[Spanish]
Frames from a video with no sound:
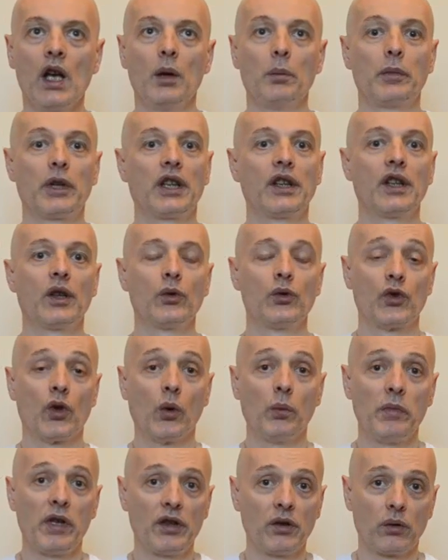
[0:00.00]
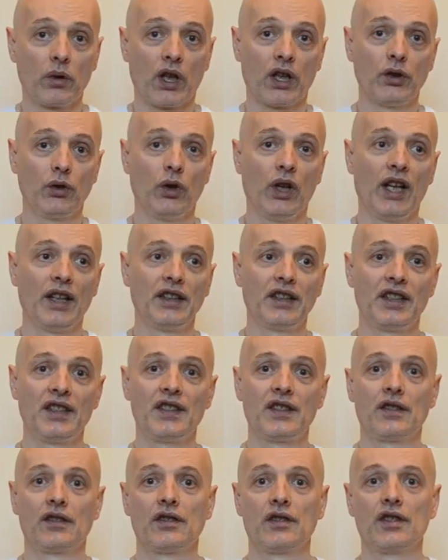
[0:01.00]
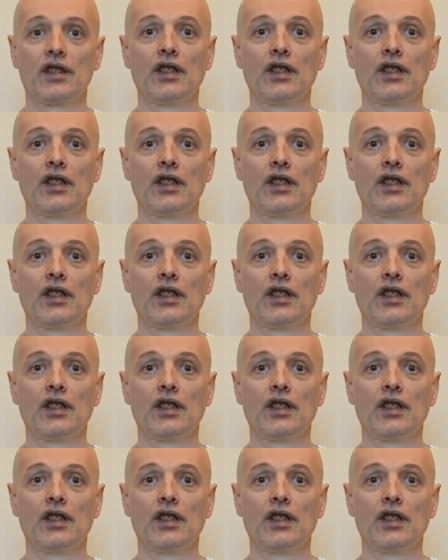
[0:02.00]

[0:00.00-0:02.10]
prender un saumerio un rato antes